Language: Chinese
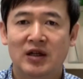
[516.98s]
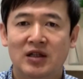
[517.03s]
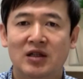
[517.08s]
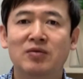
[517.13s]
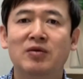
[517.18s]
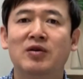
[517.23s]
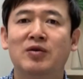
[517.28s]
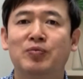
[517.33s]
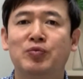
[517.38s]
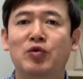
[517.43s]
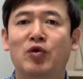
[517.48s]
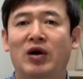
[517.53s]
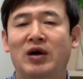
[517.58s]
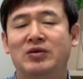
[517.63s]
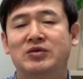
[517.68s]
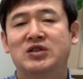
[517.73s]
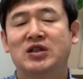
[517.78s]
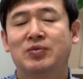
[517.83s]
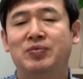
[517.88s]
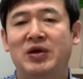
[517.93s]
那么不
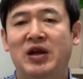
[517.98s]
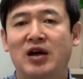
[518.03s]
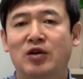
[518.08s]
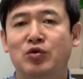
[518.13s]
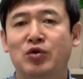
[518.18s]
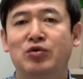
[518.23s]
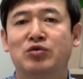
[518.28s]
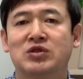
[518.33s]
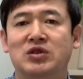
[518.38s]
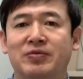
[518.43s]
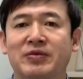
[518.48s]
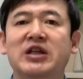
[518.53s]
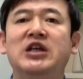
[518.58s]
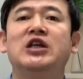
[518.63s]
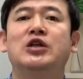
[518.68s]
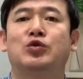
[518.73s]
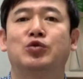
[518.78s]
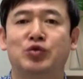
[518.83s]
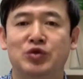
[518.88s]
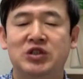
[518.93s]
管这个比拉多用什么
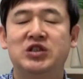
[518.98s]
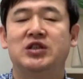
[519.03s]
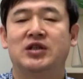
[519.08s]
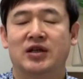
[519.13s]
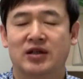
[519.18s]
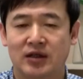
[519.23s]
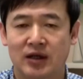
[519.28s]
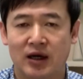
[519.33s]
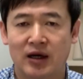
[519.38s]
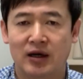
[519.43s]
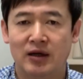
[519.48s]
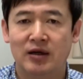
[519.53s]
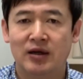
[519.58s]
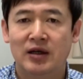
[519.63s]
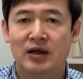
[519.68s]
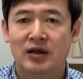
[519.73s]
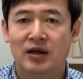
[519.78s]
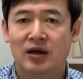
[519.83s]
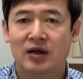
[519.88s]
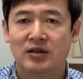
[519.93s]
意图写的哈。
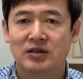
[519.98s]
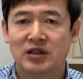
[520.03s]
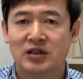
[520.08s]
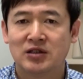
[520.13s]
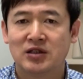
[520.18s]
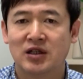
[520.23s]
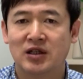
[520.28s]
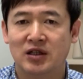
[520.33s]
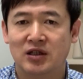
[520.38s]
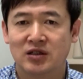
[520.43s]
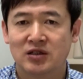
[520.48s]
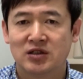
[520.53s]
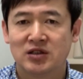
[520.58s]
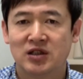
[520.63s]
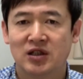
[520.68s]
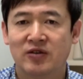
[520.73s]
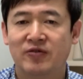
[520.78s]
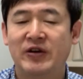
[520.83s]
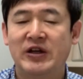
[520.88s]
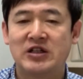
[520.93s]
啊，在这里
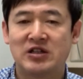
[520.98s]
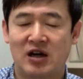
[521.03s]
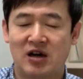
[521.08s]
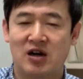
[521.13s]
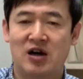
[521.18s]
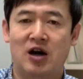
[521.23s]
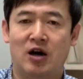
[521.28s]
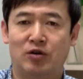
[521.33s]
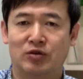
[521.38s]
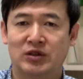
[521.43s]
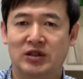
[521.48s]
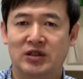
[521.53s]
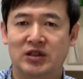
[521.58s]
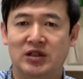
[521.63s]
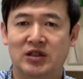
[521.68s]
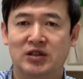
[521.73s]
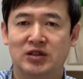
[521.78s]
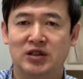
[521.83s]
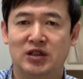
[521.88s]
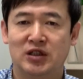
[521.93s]
是一个非常好的
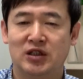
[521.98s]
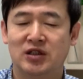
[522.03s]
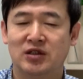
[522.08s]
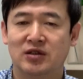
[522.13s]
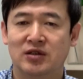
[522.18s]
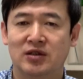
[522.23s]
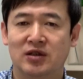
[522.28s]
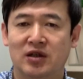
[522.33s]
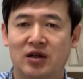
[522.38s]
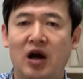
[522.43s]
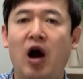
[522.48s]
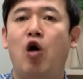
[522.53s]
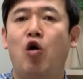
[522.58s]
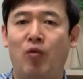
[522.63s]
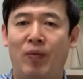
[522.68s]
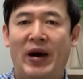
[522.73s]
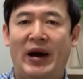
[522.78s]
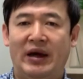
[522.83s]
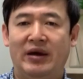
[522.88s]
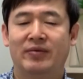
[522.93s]
一个一个告
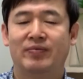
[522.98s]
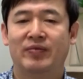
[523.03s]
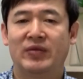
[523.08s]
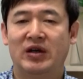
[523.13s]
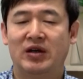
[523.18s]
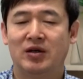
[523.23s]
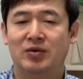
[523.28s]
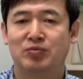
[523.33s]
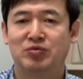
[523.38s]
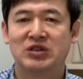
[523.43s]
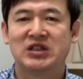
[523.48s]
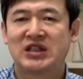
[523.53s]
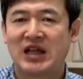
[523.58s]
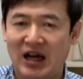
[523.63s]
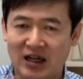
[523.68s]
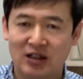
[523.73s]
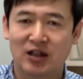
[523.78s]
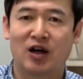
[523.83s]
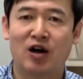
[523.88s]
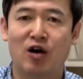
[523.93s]
白啊，不是
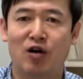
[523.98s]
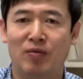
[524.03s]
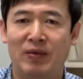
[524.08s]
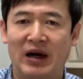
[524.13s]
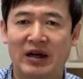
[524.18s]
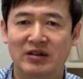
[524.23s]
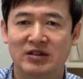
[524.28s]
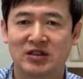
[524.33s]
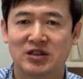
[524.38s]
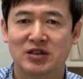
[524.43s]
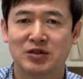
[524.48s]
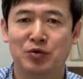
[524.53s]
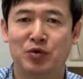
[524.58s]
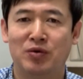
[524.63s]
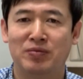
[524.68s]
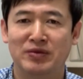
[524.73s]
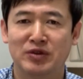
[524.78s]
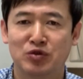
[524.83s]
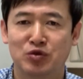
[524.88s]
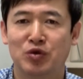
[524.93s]
他的告白，是
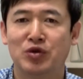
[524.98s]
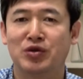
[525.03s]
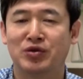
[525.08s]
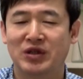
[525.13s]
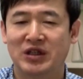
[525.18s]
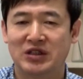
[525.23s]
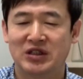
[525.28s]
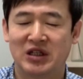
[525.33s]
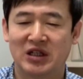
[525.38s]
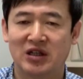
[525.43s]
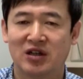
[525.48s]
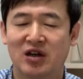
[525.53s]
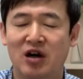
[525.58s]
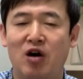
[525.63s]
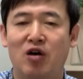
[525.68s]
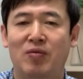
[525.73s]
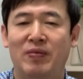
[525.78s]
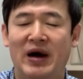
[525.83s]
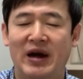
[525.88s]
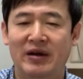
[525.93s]
我们所有人的一个
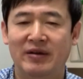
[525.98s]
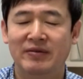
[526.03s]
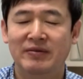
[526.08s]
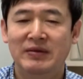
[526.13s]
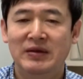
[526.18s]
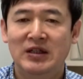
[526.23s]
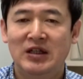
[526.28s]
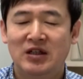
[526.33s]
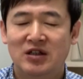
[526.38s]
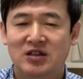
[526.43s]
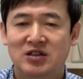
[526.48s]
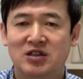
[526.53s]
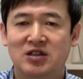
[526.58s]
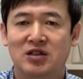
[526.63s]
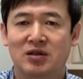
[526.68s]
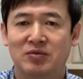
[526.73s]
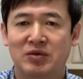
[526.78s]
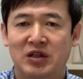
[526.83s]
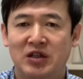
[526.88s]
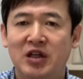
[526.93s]
告白，是
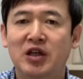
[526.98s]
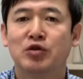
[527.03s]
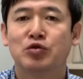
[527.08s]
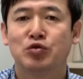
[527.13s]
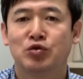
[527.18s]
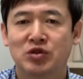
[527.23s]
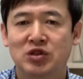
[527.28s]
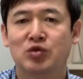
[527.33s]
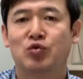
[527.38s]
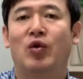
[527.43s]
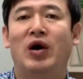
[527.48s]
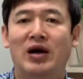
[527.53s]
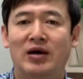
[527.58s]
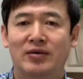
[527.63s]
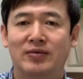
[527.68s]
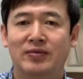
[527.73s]
什么？耶稣是王